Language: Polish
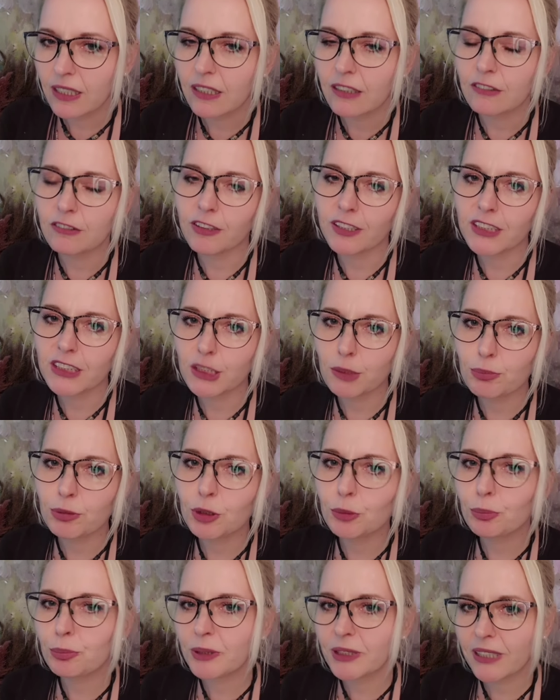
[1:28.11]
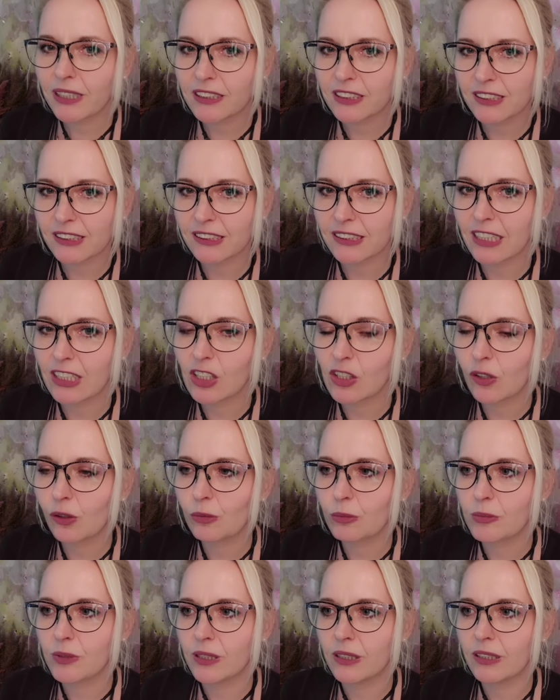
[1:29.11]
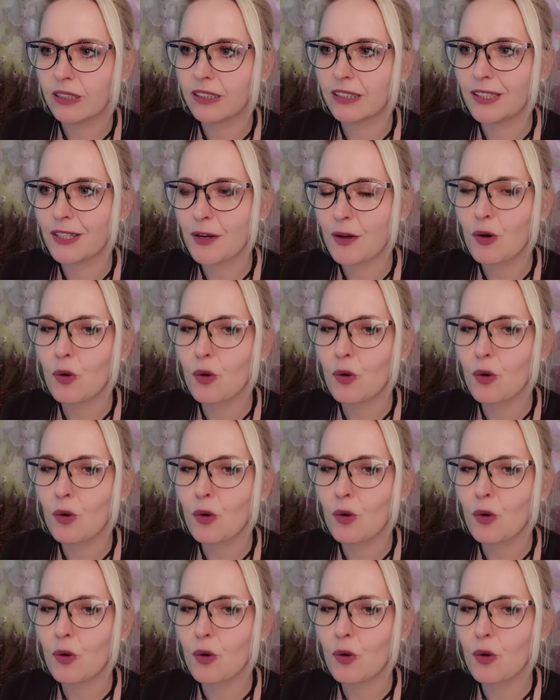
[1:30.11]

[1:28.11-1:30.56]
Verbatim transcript: właśnie przypina się taką e,